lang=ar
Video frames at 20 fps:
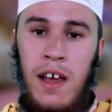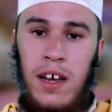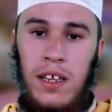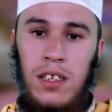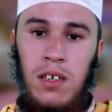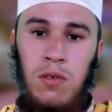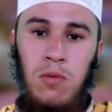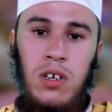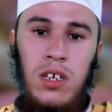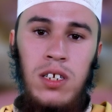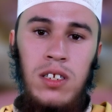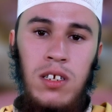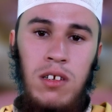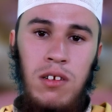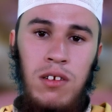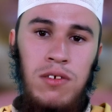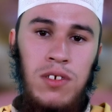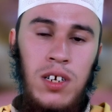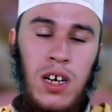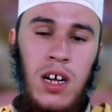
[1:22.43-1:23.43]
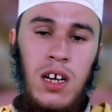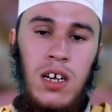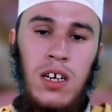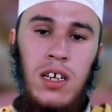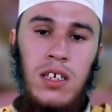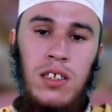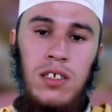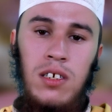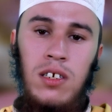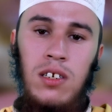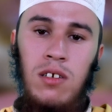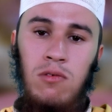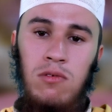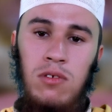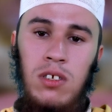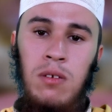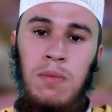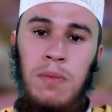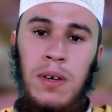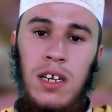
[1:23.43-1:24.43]
حتى وليت تيني صحى ارتينا
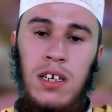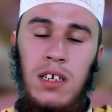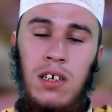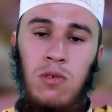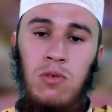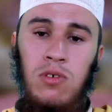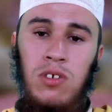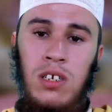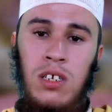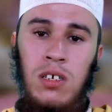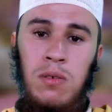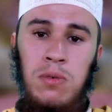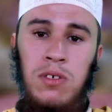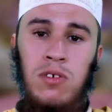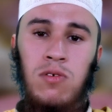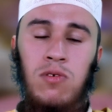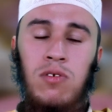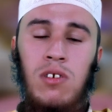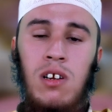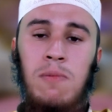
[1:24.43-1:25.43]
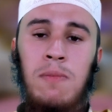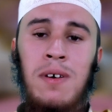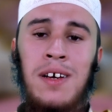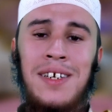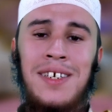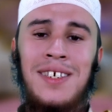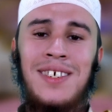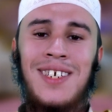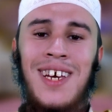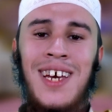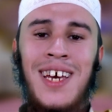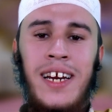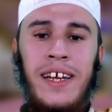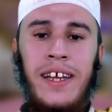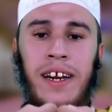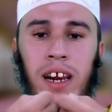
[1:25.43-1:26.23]
ودين بانه سيدي النبي صلى الله عليه وسلم يسكير